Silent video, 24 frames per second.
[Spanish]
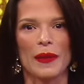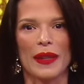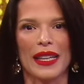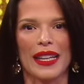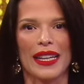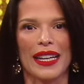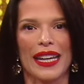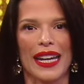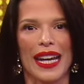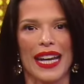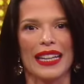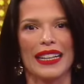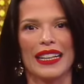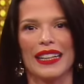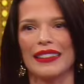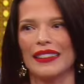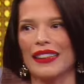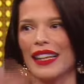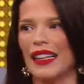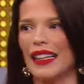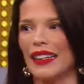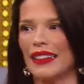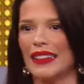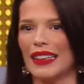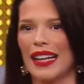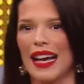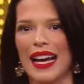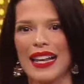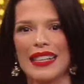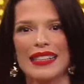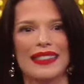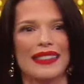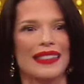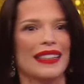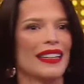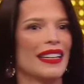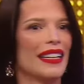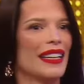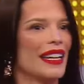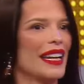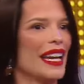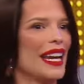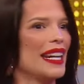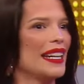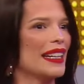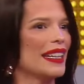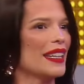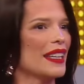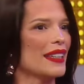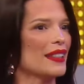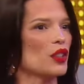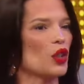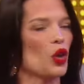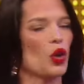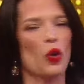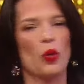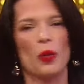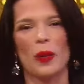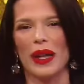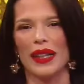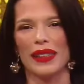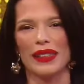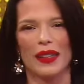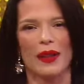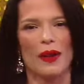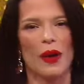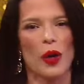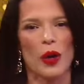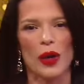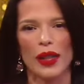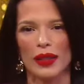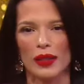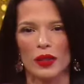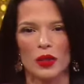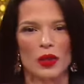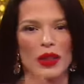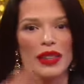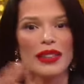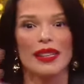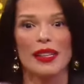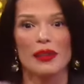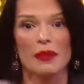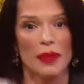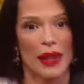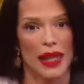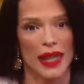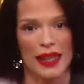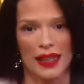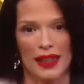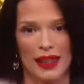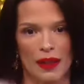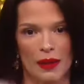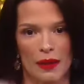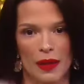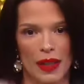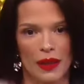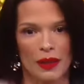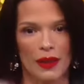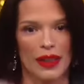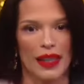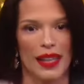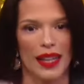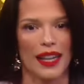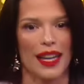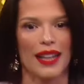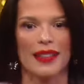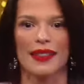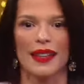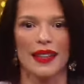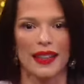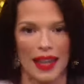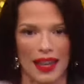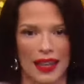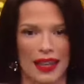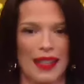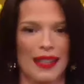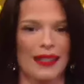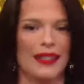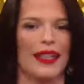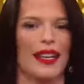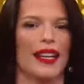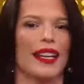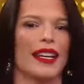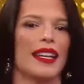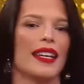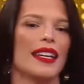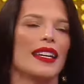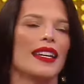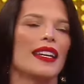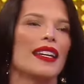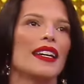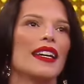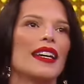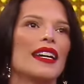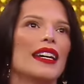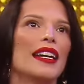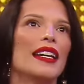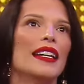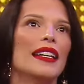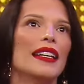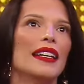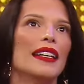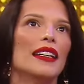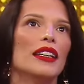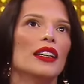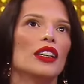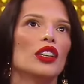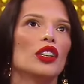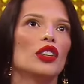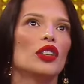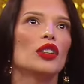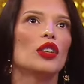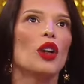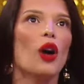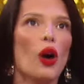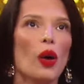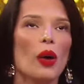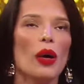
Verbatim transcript: el que está detrás, el que se ocupa de trabajos que tú ni te imaginas viendo en la casa que hay que hacer aquí. Todo es